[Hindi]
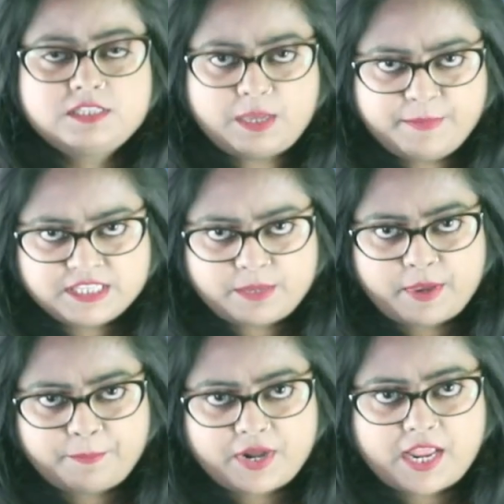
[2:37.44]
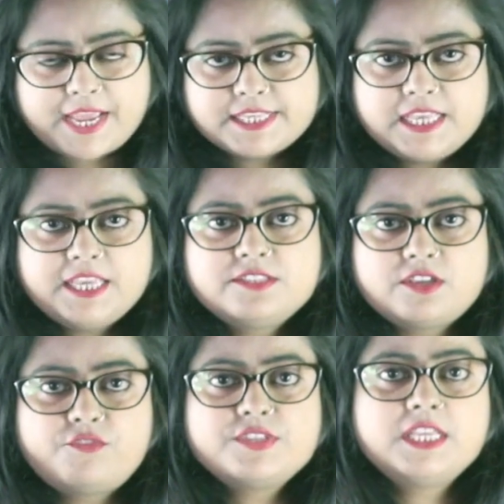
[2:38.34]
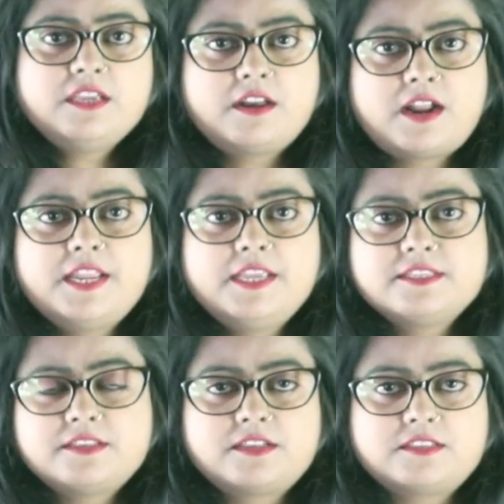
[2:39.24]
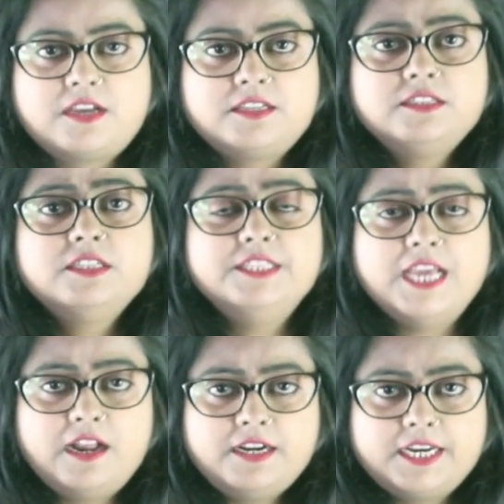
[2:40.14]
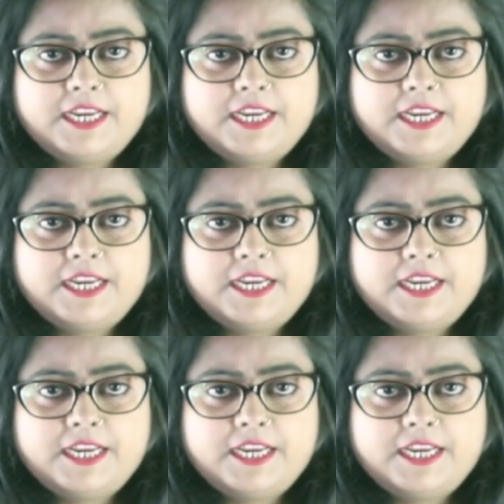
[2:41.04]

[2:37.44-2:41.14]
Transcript: समय समय पर एसी की सर्विसिंग कराने के साथ साथ ध्यान